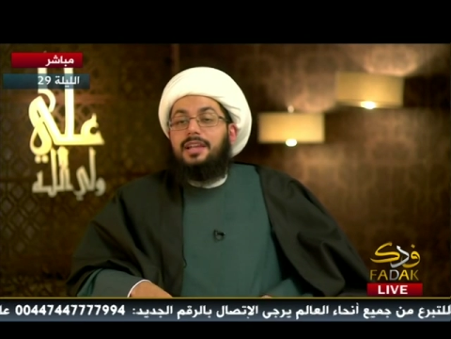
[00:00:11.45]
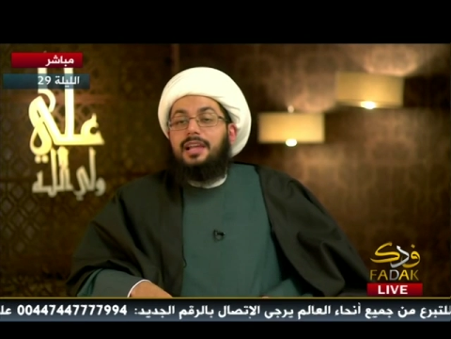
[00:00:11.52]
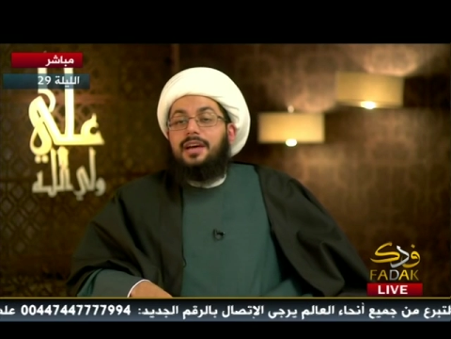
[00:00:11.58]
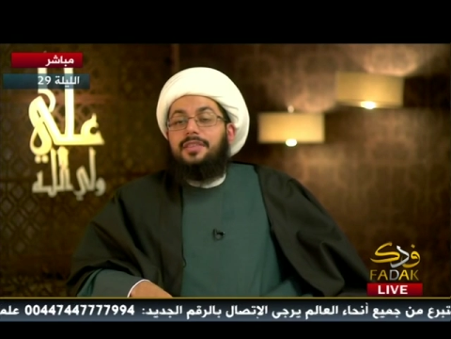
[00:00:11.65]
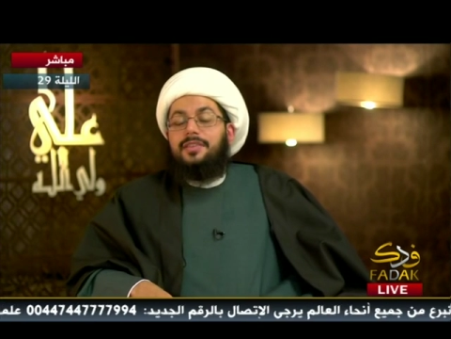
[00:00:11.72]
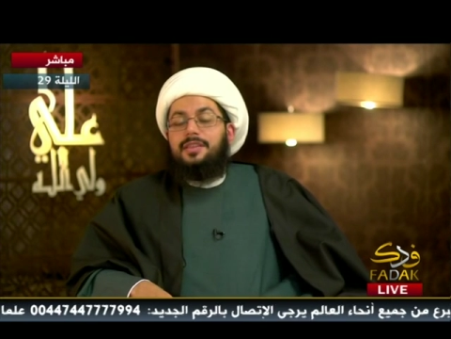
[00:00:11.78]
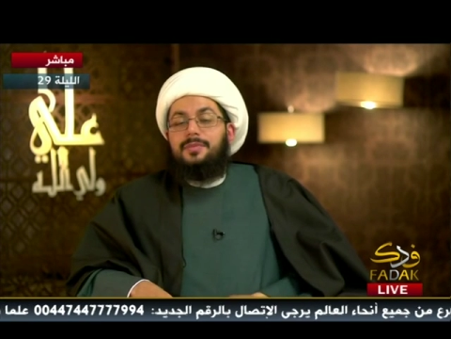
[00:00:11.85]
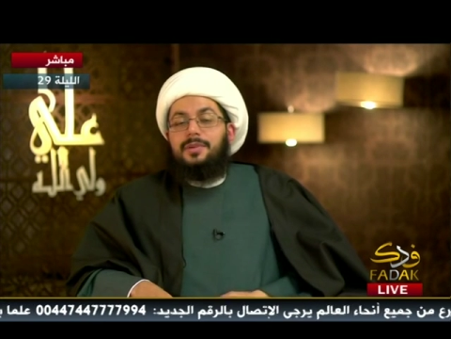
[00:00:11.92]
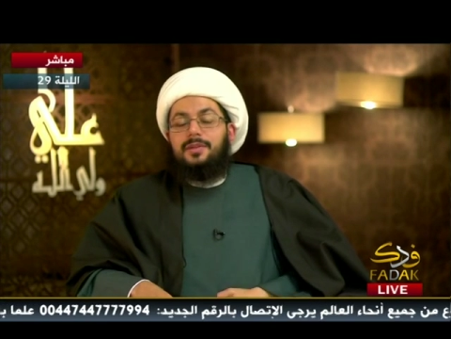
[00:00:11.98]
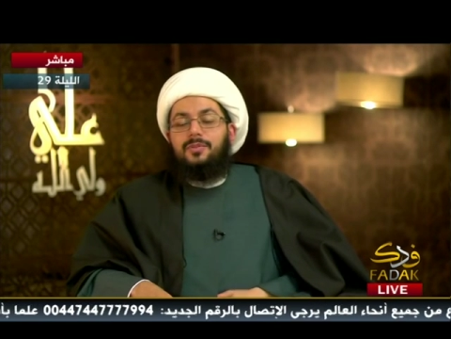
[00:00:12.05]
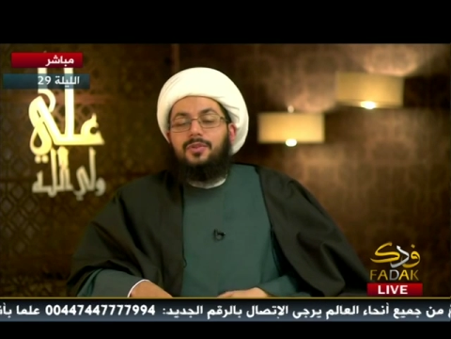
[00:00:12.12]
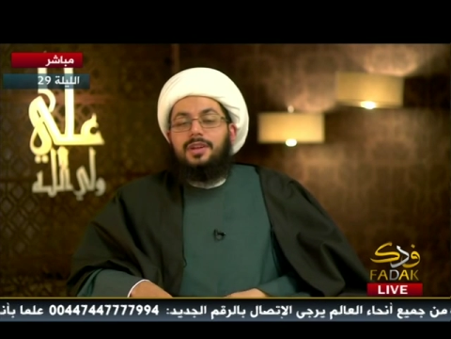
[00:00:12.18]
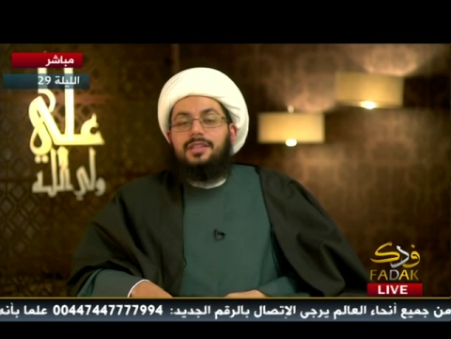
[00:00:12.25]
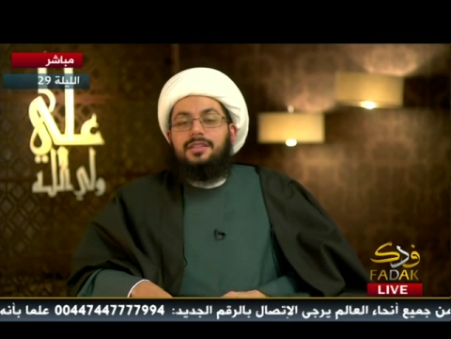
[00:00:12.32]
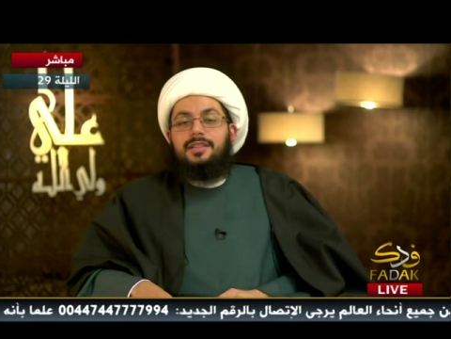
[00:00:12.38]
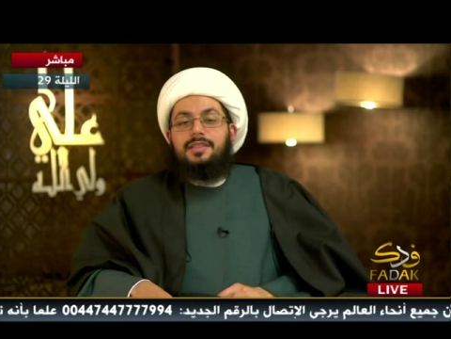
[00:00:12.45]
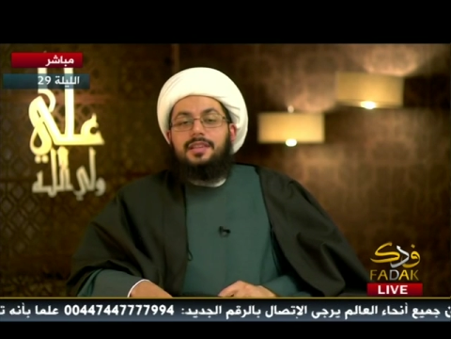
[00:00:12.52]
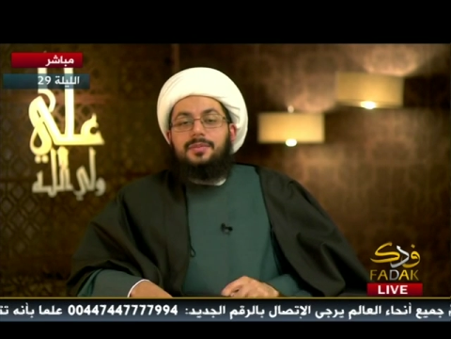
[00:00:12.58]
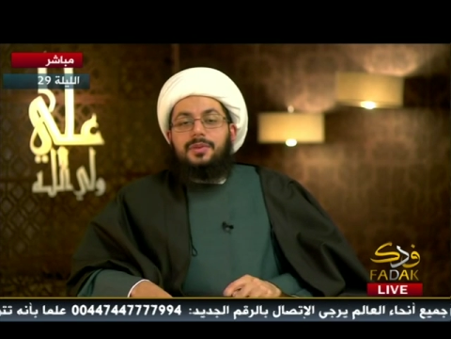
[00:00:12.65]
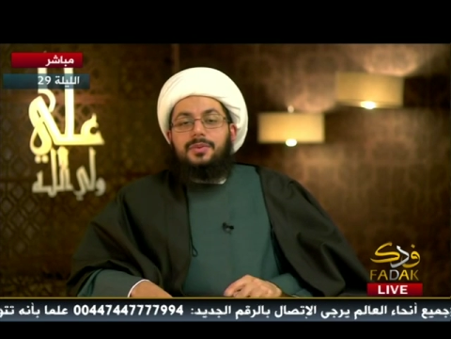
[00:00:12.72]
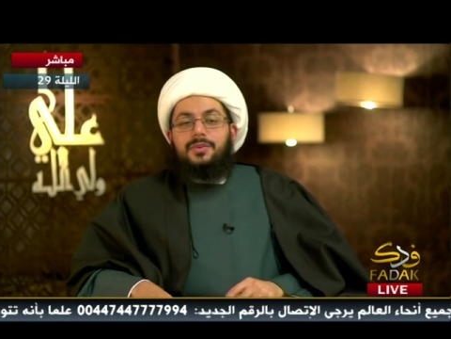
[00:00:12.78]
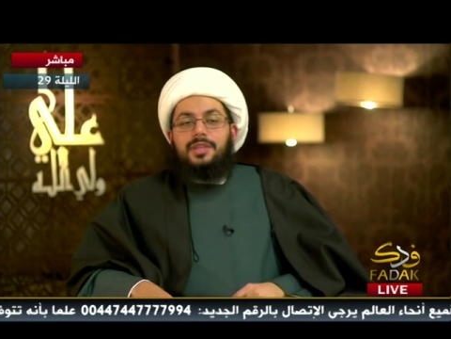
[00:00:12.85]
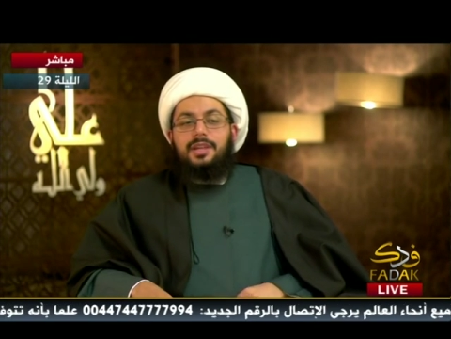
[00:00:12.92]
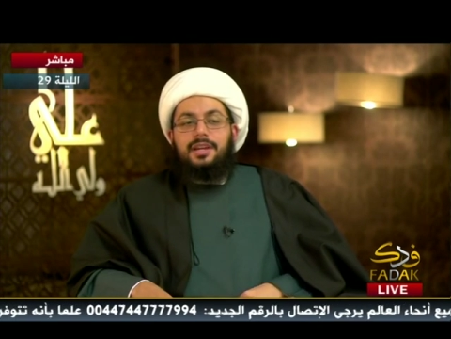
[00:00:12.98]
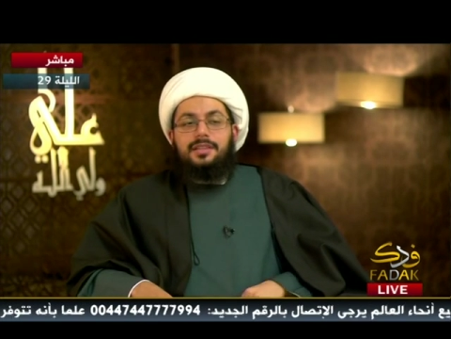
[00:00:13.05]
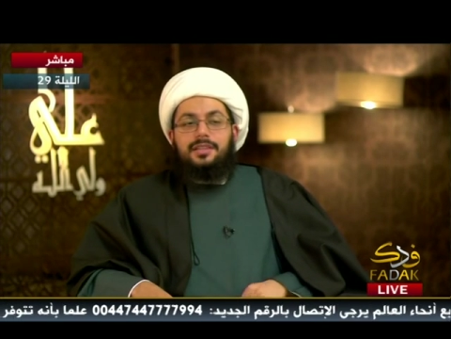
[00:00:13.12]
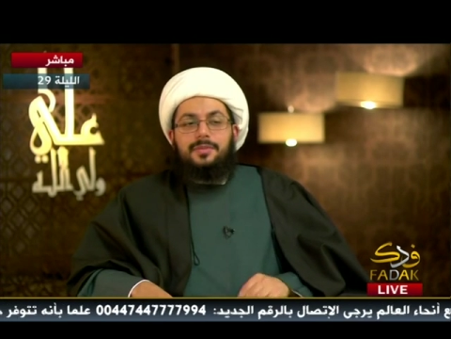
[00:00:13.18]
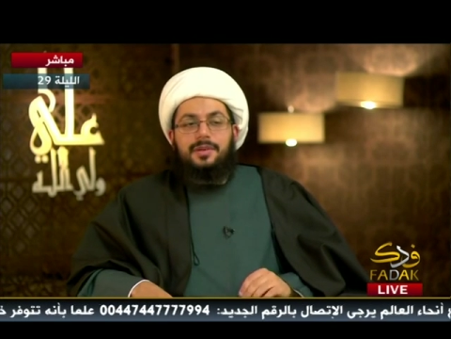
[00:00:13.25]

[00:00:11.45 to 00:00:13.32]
العظيمه المقدسه المرويه عن